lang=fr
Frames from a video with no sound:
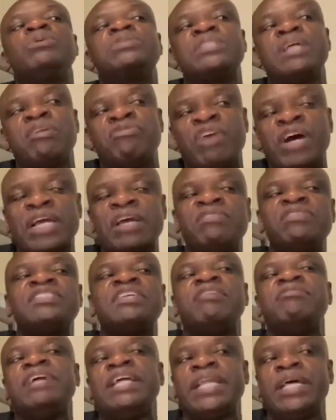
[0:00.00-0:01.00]
Nous savons que
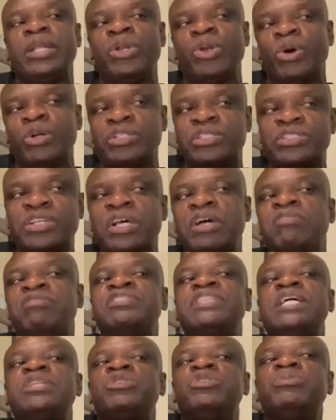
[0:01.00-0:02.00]
vous avez les notes.
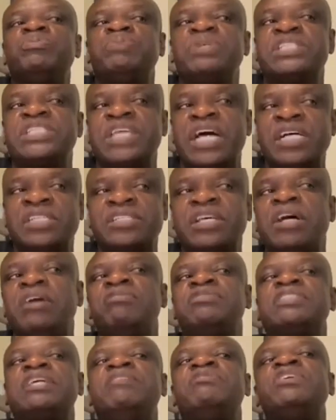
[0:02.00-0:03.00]
Vous êtes une puissance,
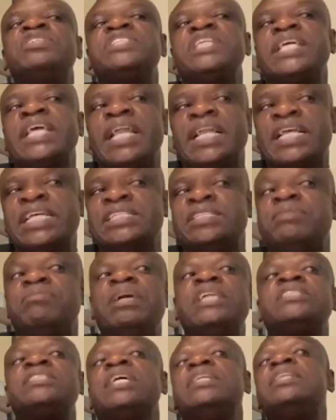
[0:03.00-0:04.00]
vous avez aussi quelques
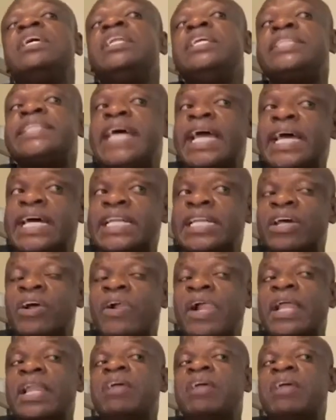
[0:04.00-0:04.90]
images satellitaires.